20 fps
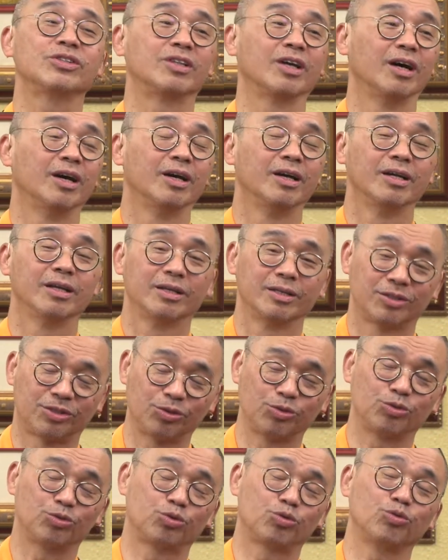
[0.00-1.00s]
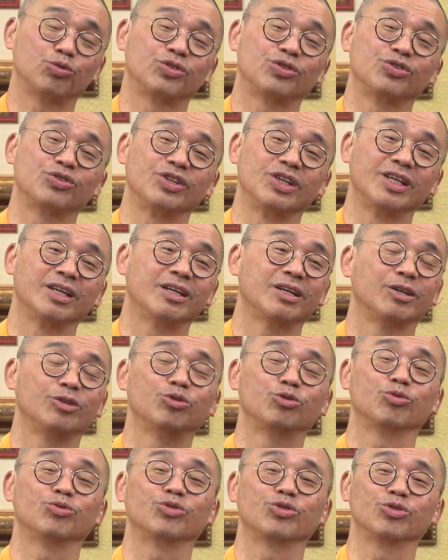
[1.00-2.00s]
的是出世因跟
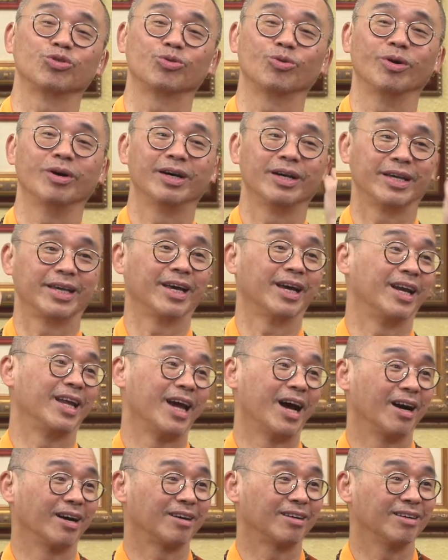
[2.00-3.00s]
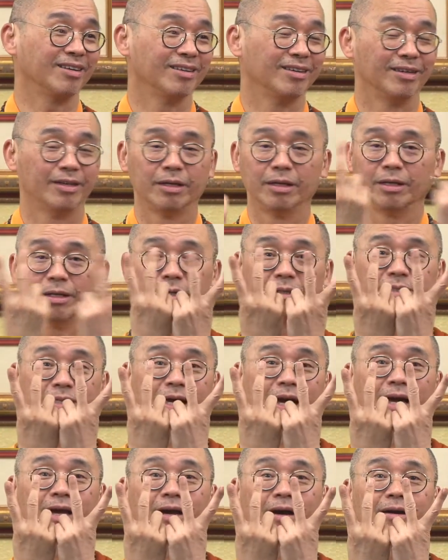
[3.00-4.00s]
出世果，也两个合起
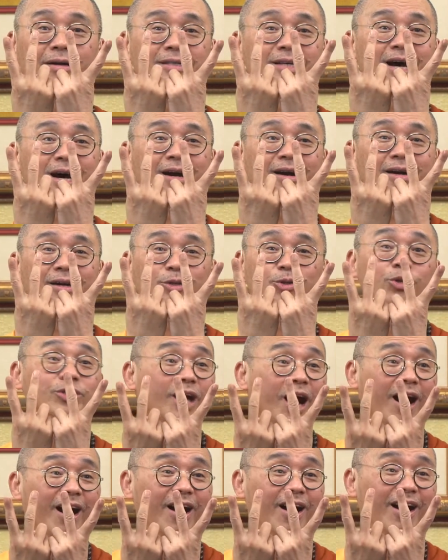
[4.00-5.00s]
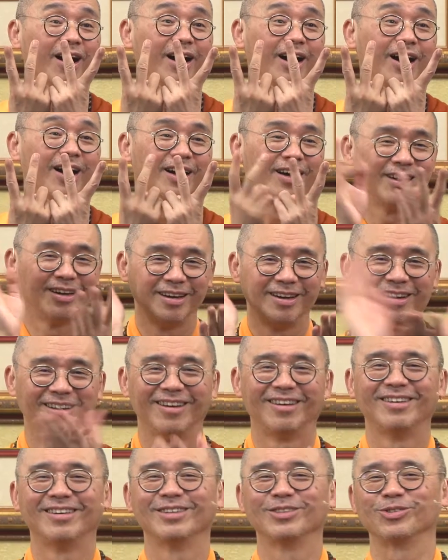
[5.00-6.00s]
来2+2多少？
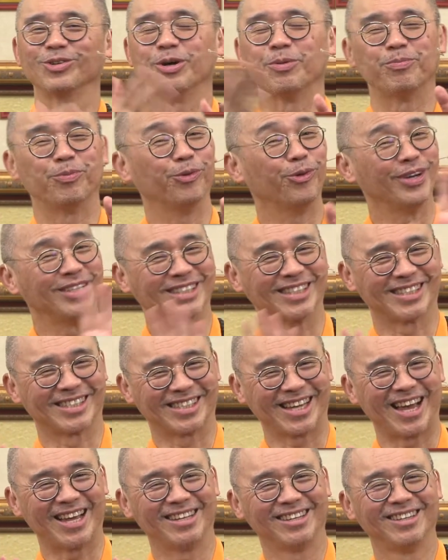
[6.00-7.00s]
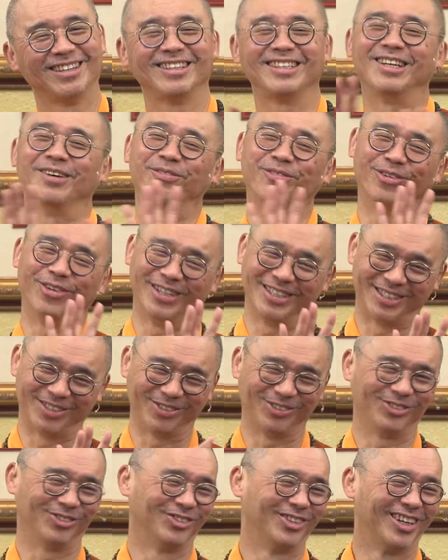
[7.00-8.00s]
所以不会是3，也不会是
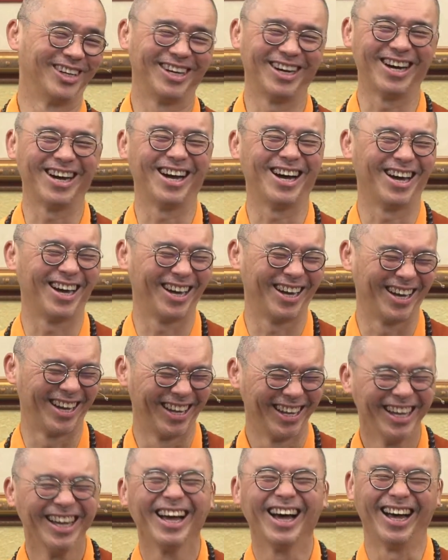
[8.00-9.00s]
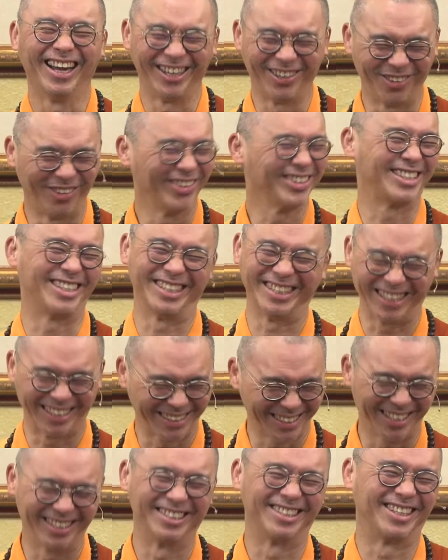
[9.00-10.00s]
5，逻辑也
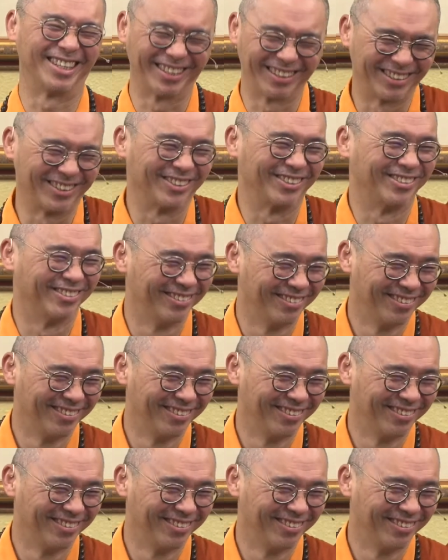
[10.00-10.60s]
是很清楚。